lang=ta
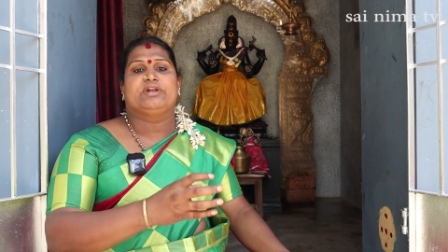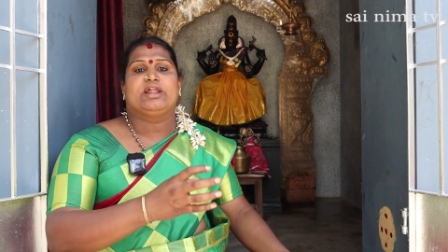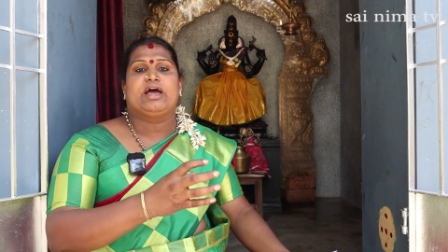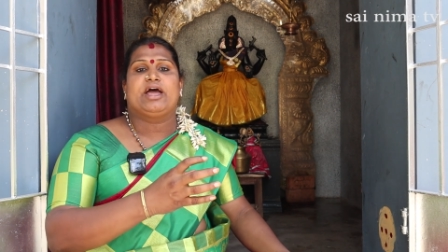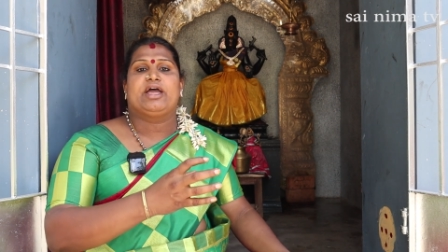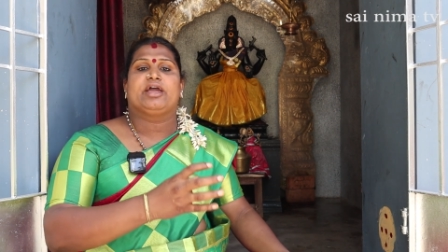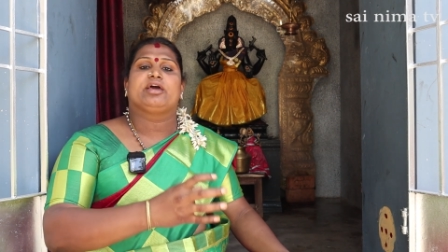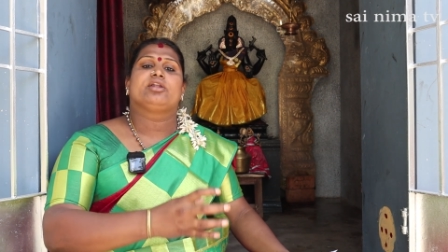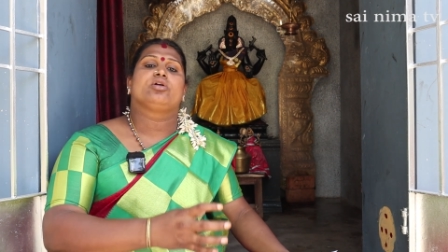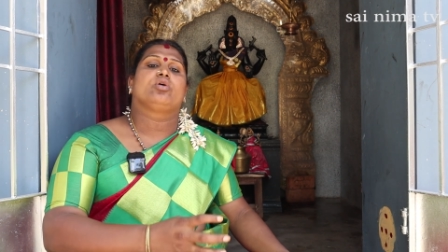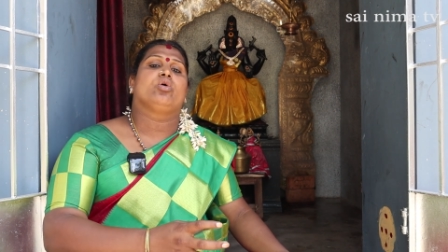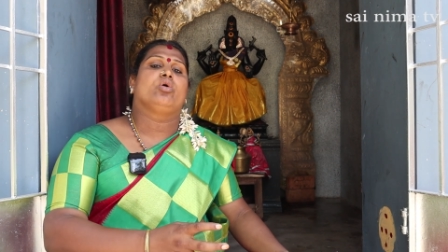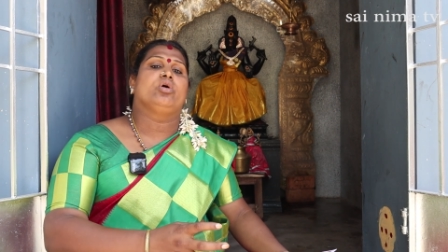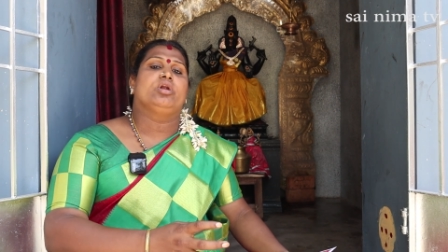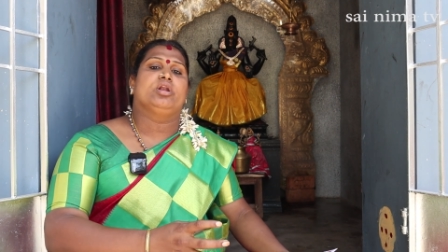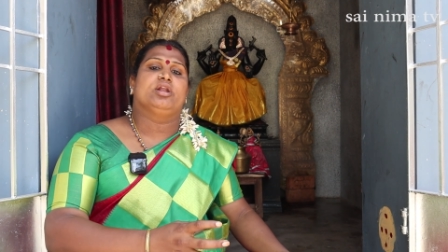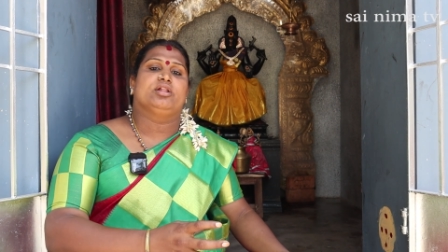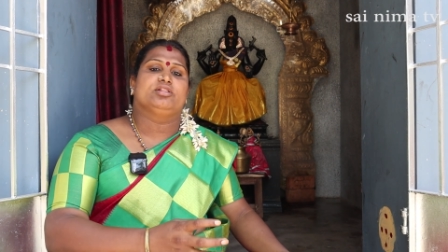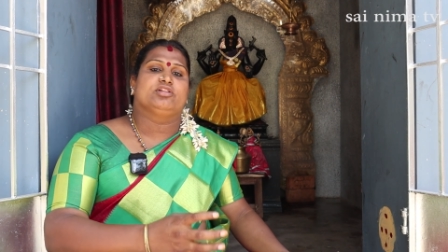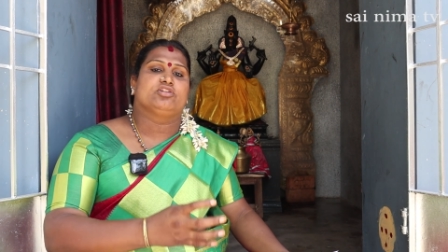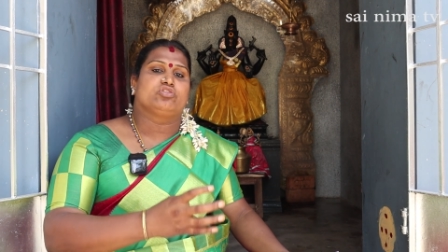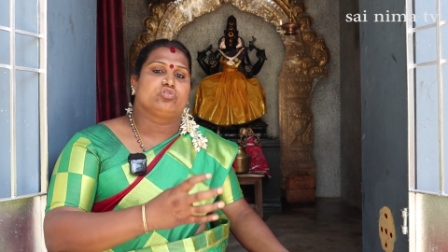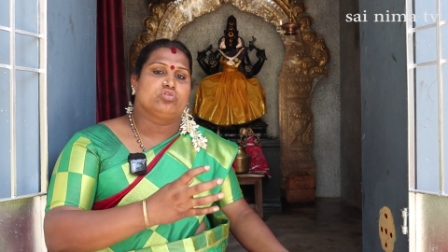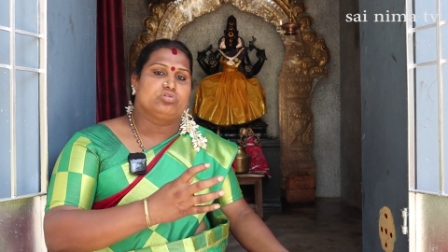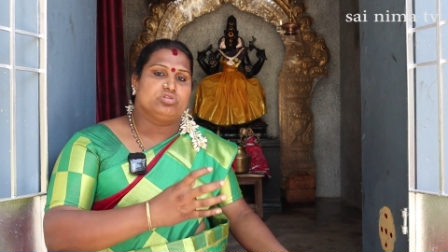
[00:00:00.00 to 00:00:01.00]
விநாயகர்
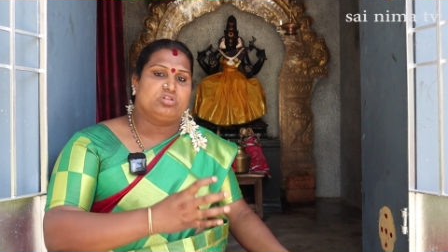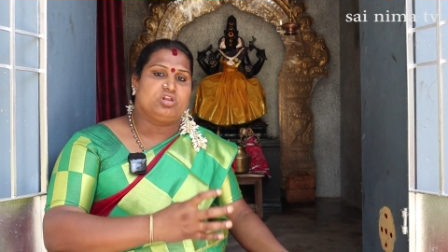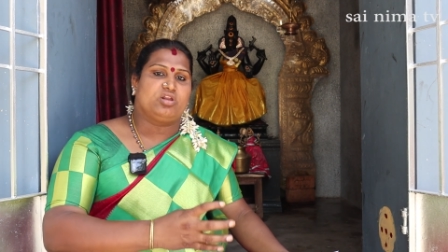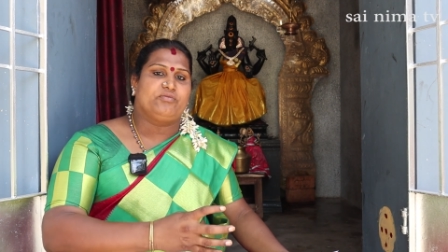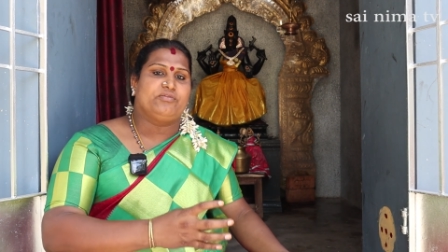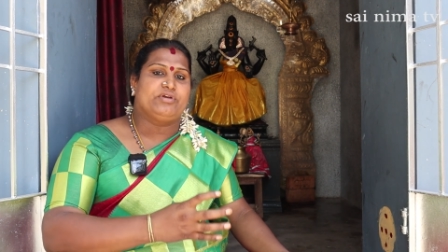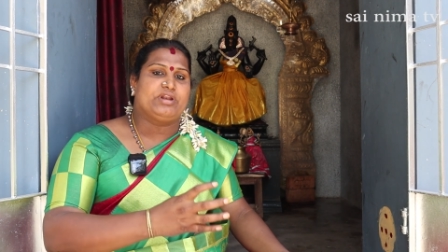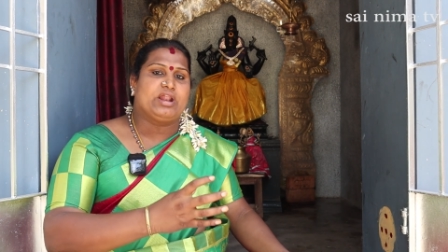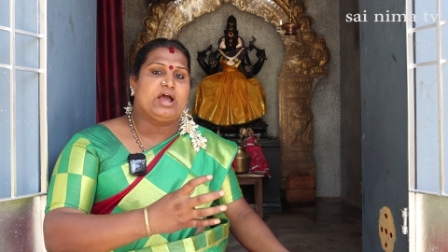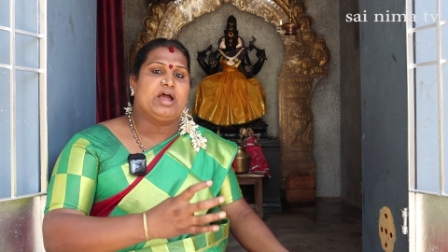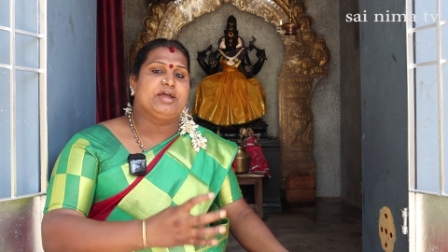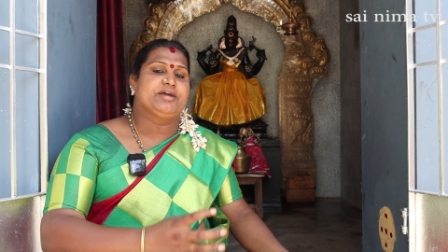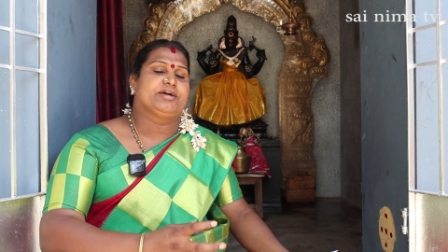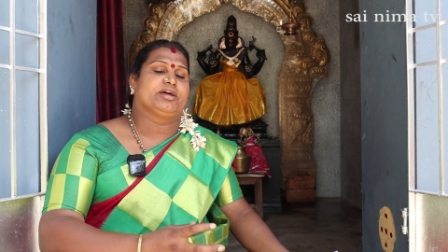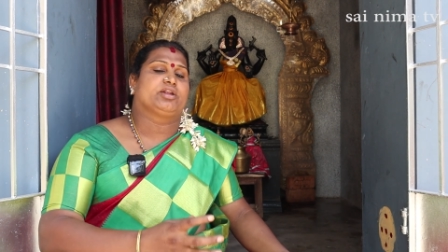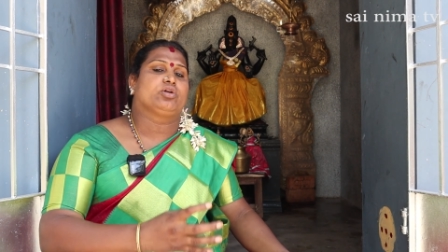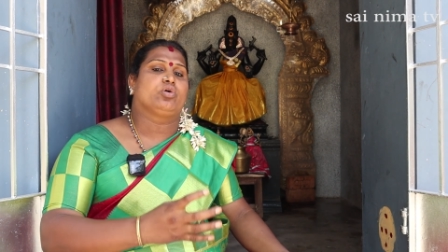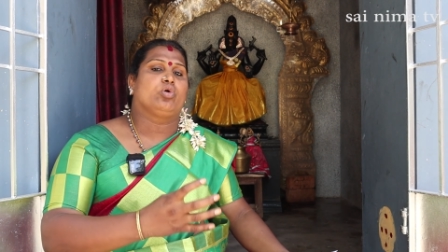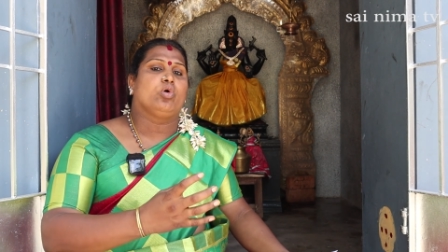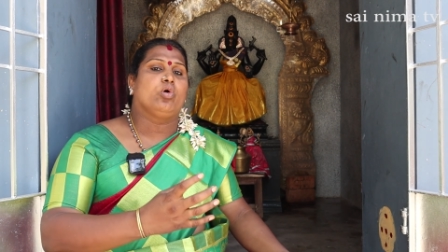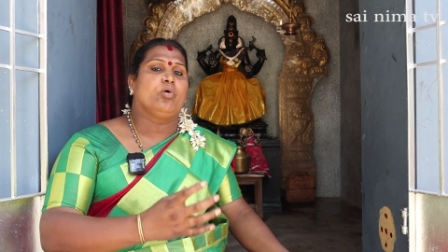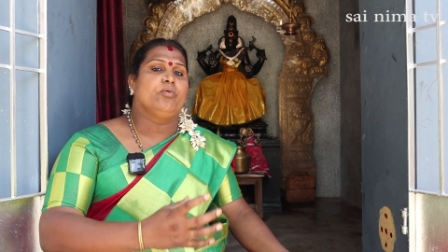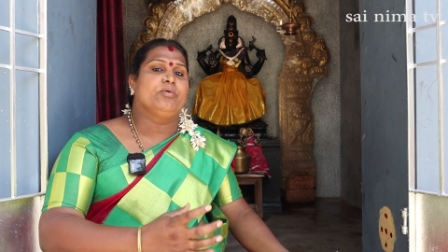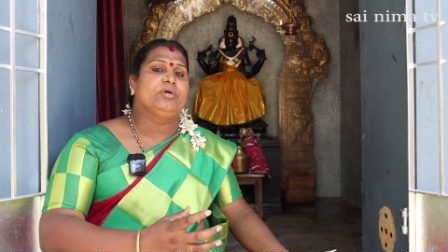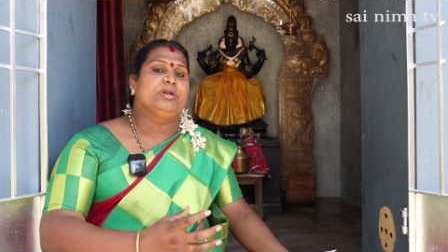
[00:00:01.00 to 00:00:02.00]
கோயிலேருந்து சுந்தர
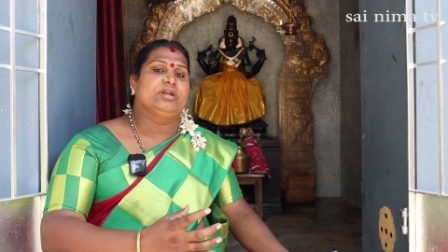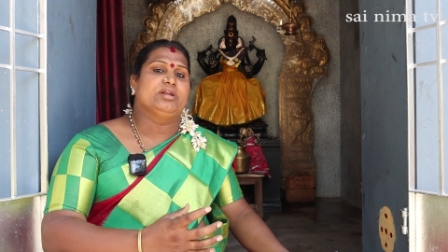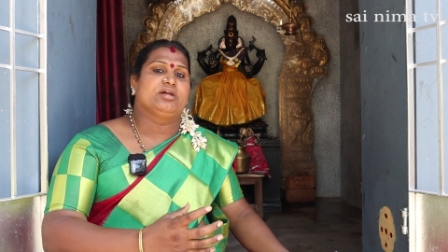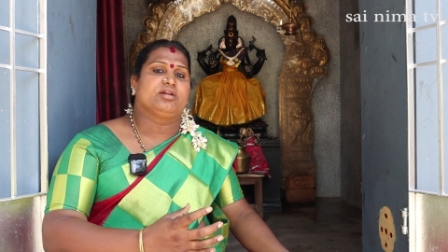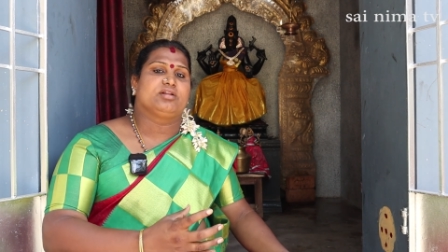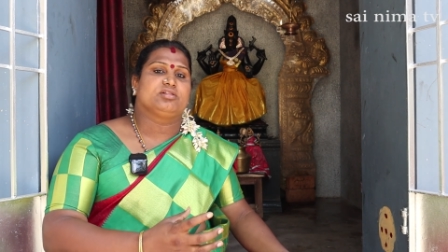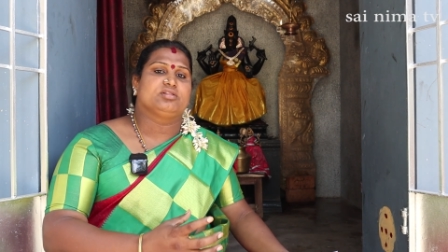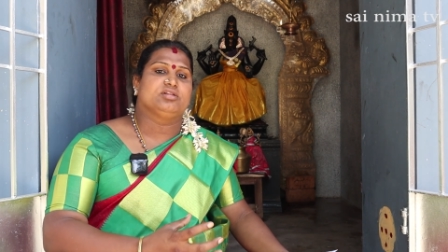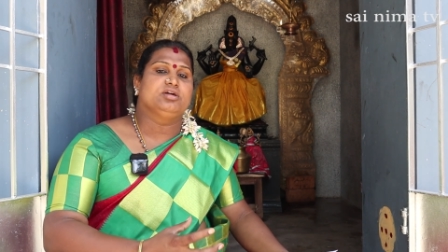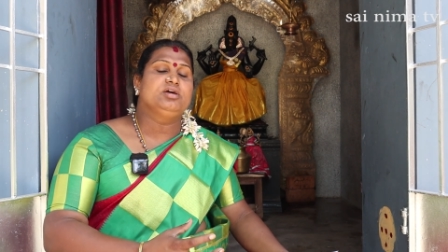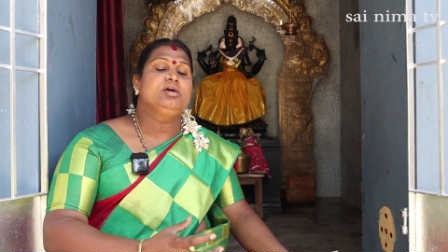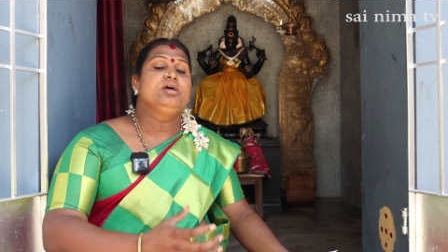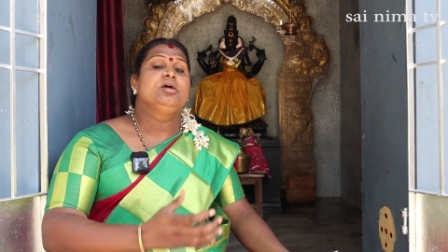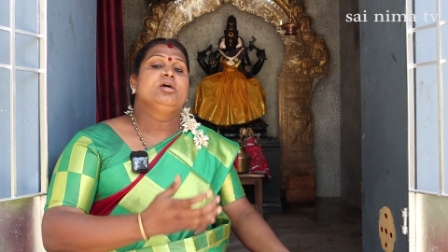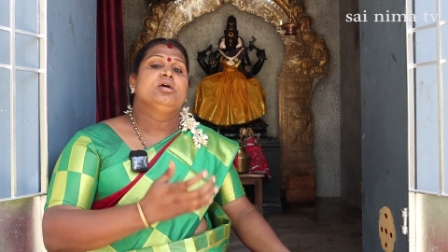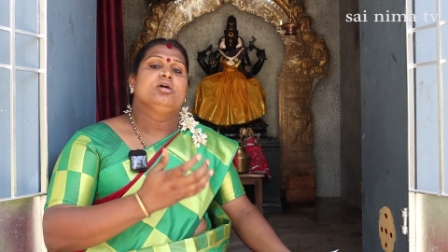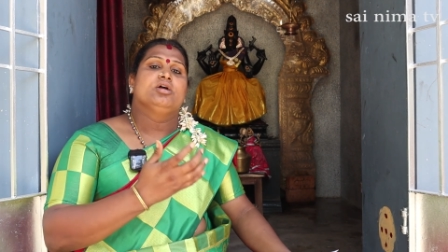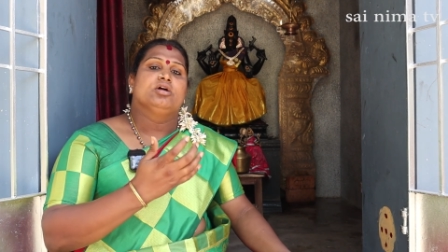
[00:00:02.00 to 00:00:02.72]
விநாயகர் கோவிலேருந்து